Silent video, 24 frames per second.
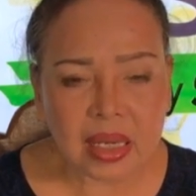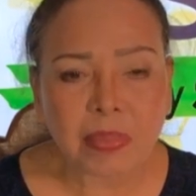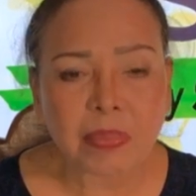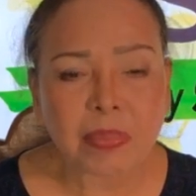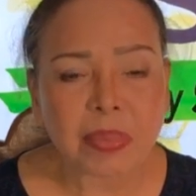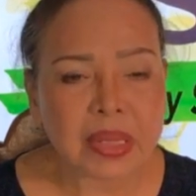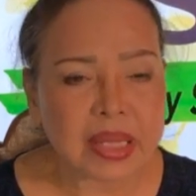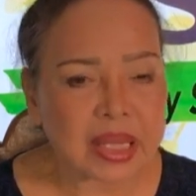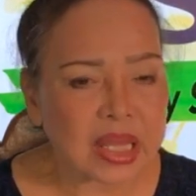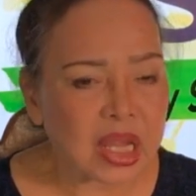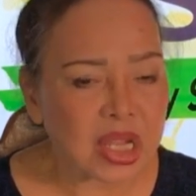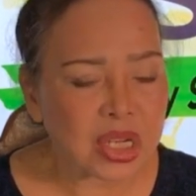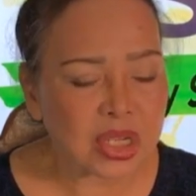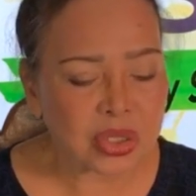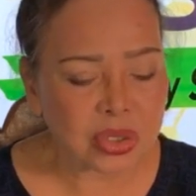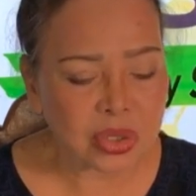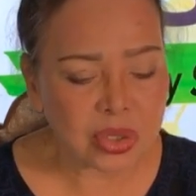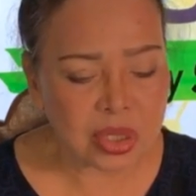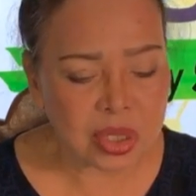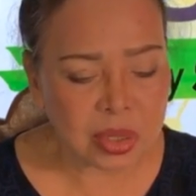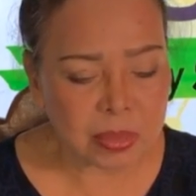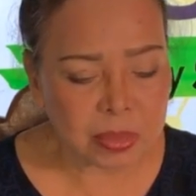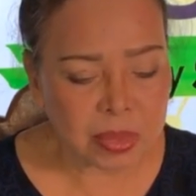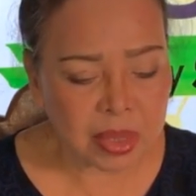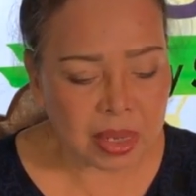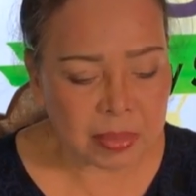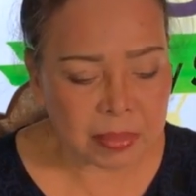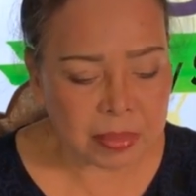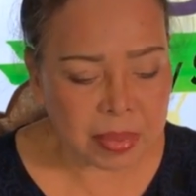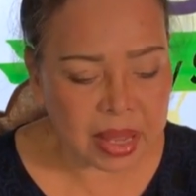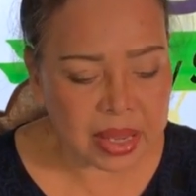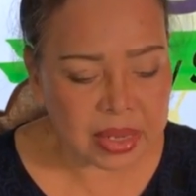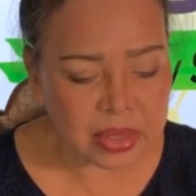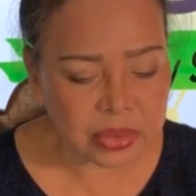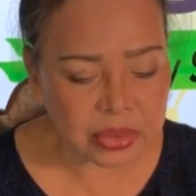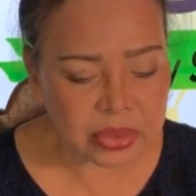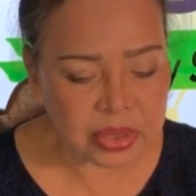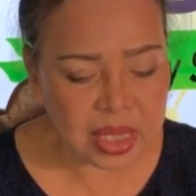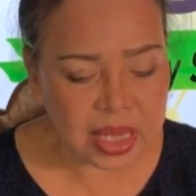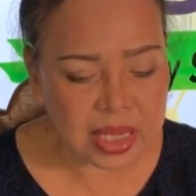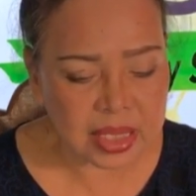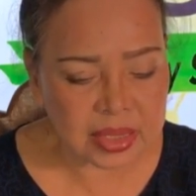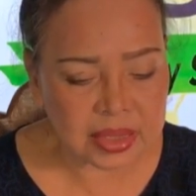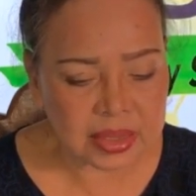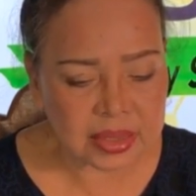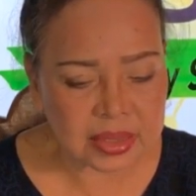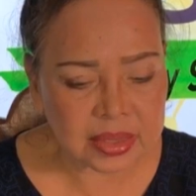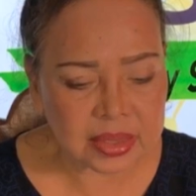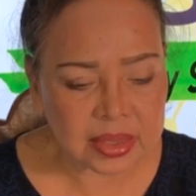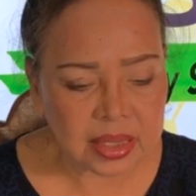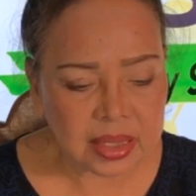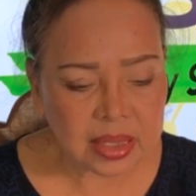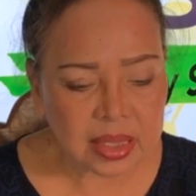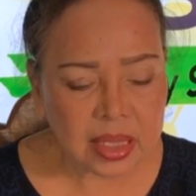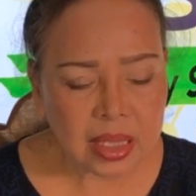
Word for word: replication ng mga viruses.